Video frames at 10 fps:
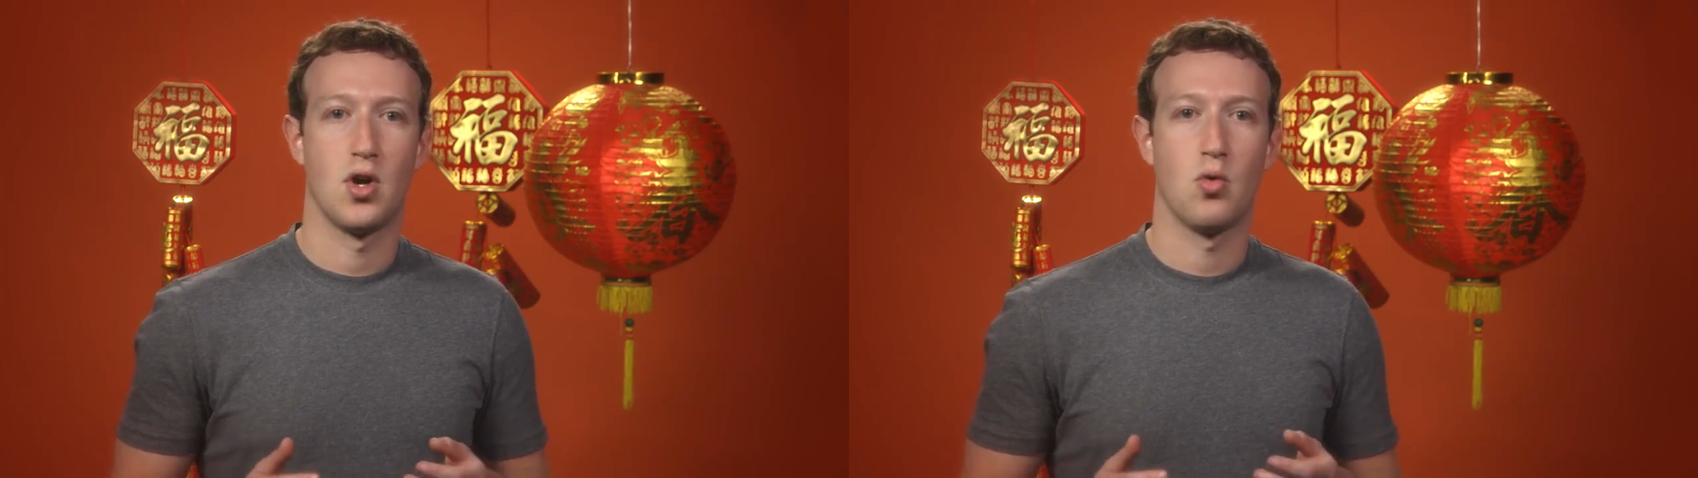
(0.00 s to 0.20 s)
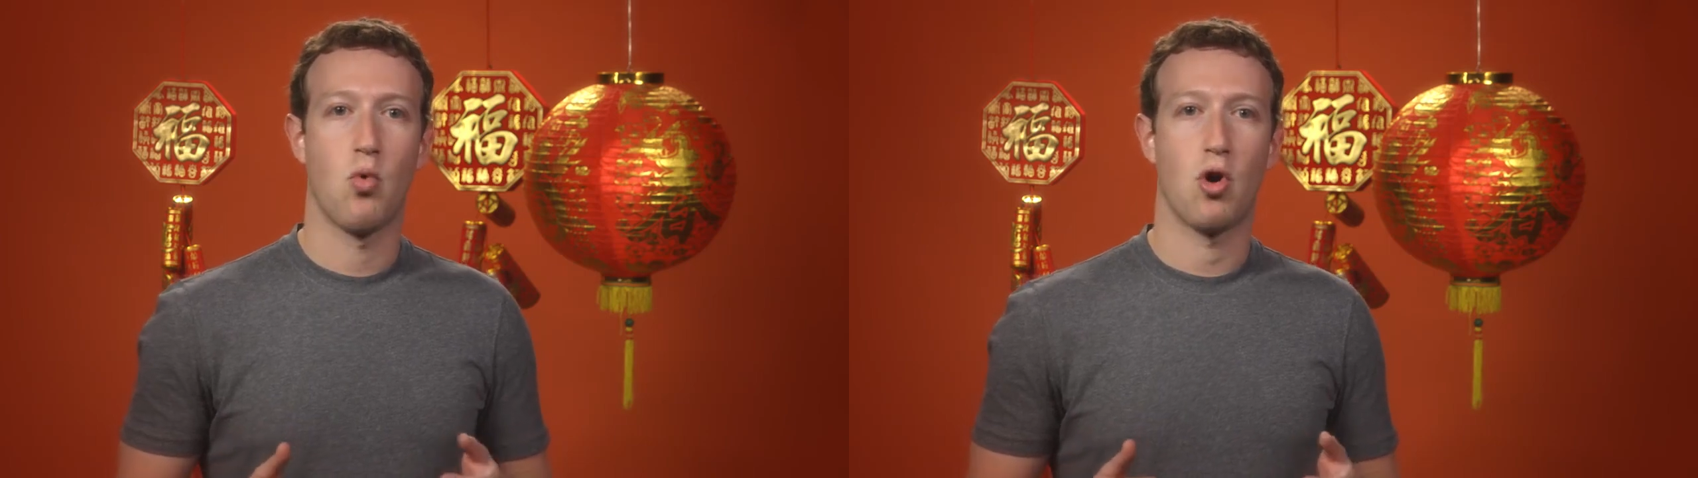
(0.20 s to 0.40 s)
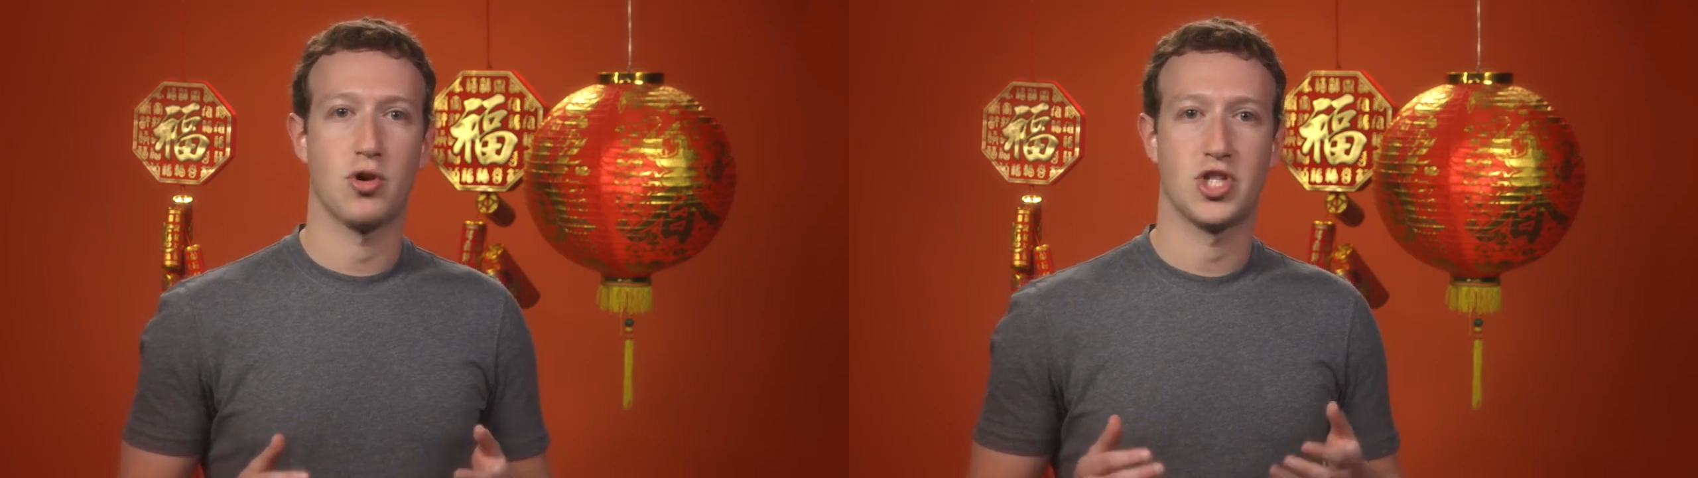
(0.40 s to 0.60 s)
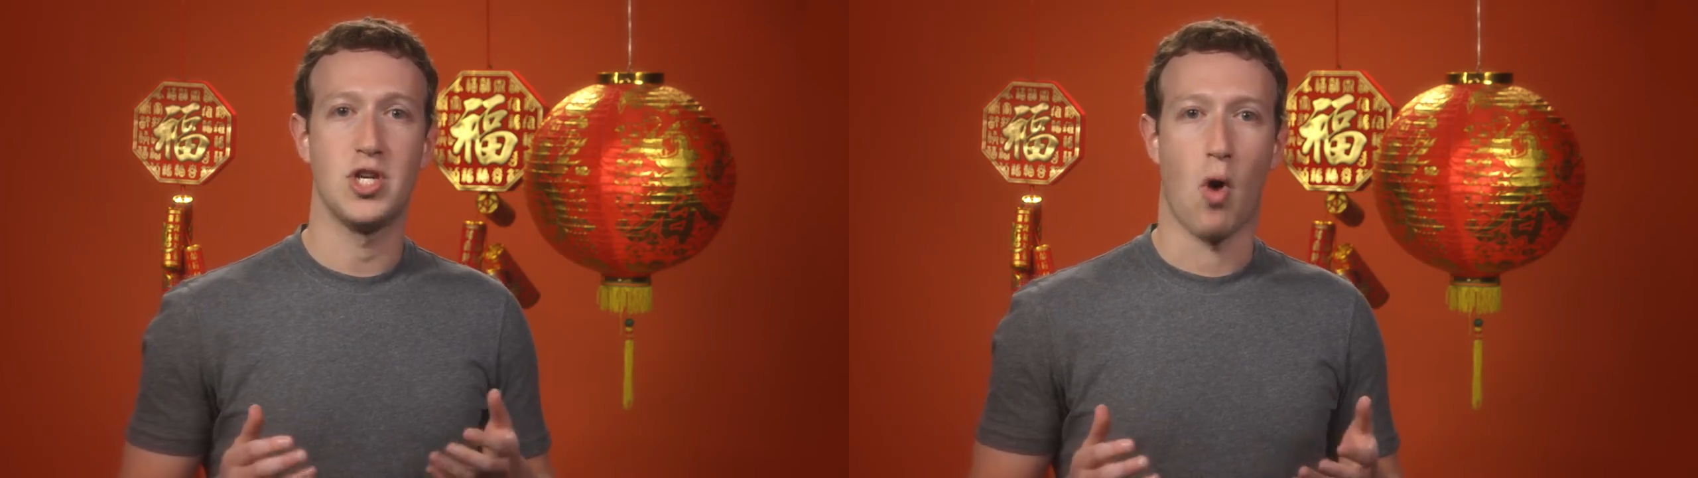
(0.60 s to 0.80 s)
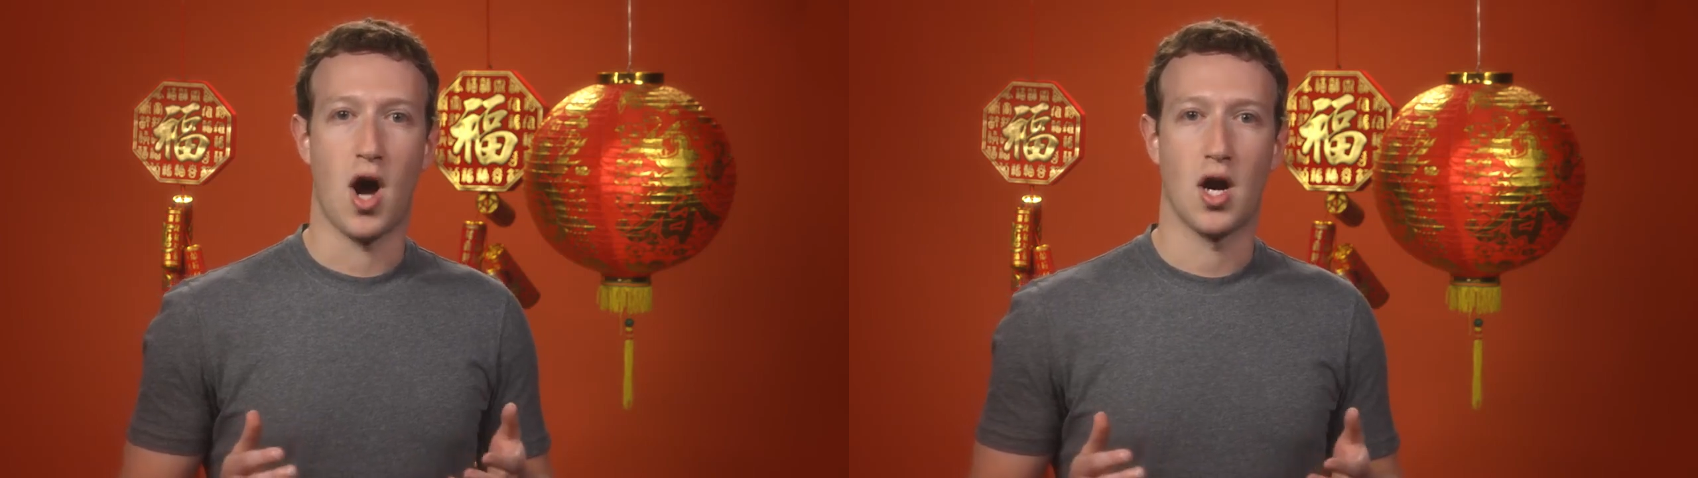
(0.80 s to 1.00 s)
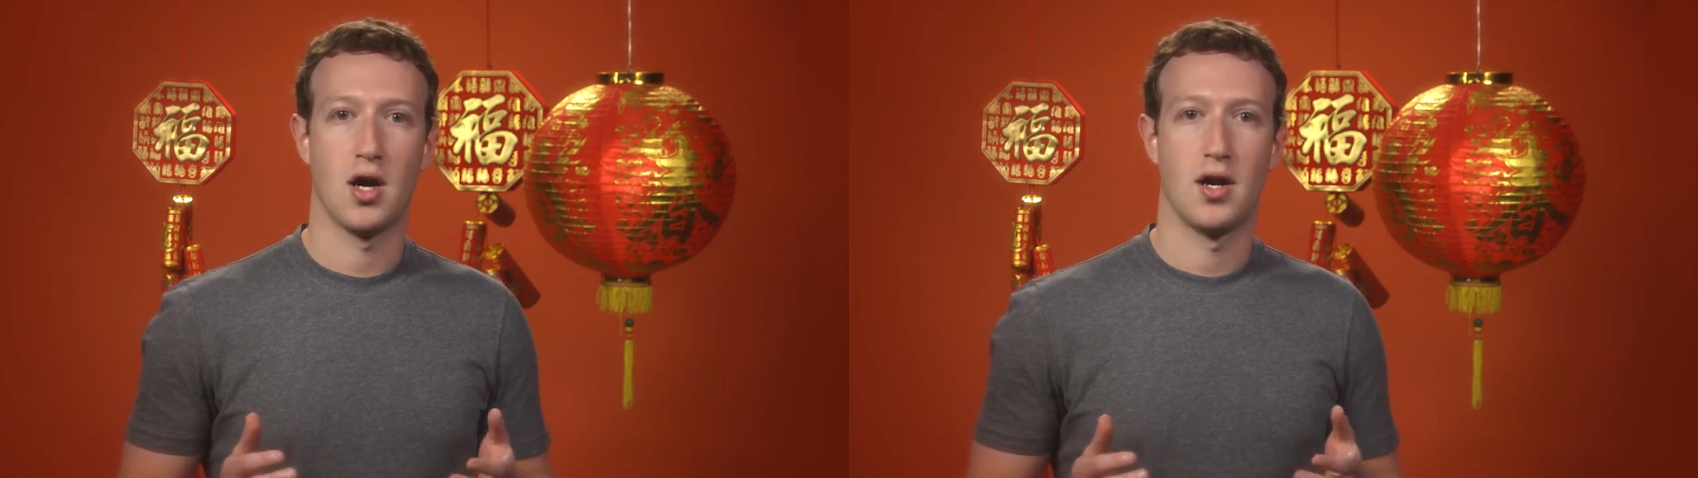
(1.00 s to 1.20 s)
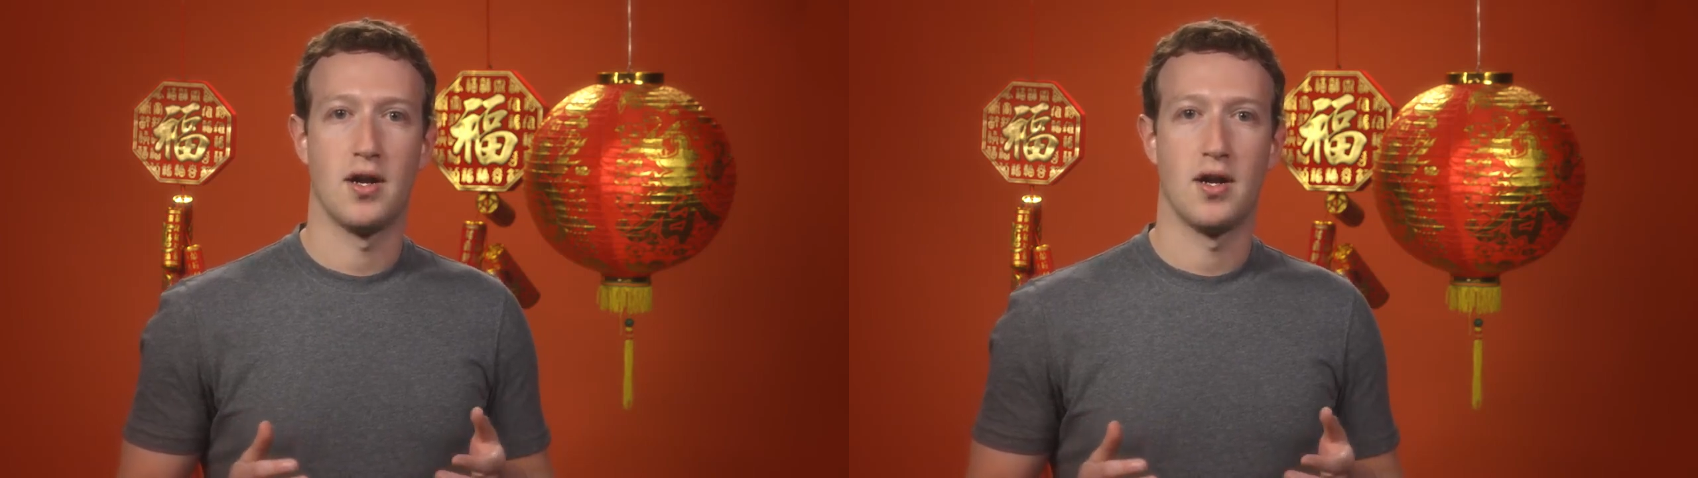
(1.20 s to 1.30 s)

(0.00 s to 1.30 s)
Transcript: 我希望